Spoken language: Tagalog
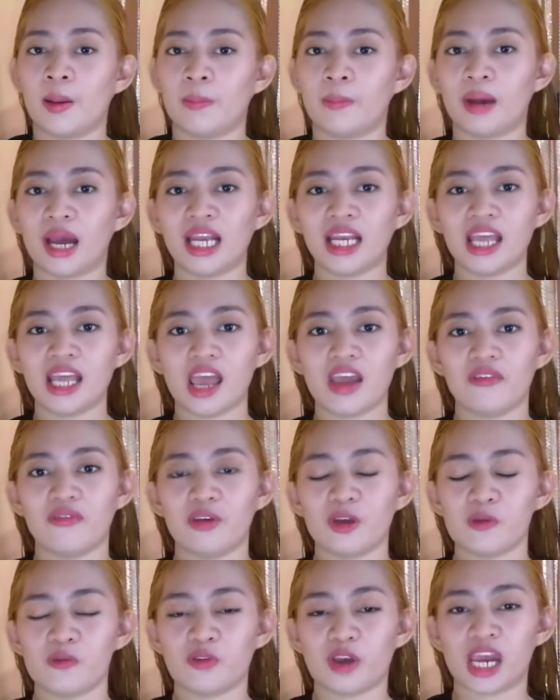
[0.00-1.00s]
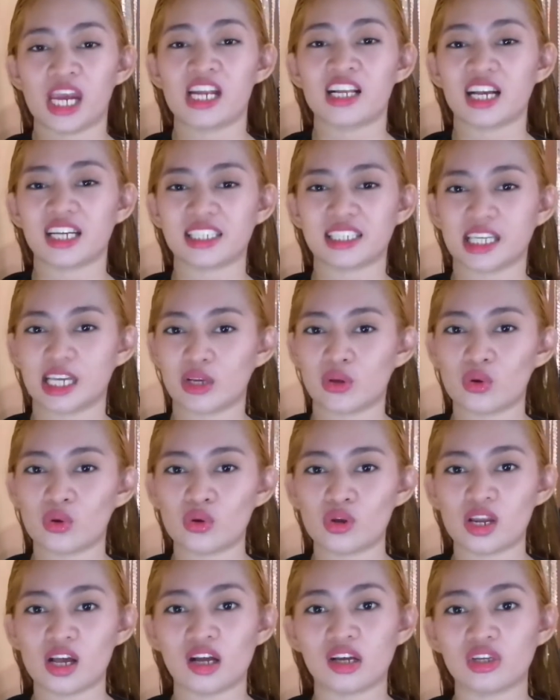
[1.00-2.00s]
Bali, epic fail kasi
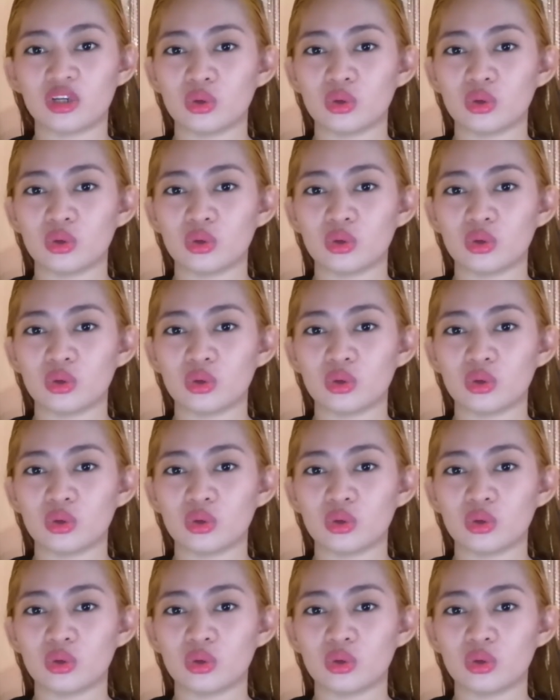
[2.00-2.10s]
kulang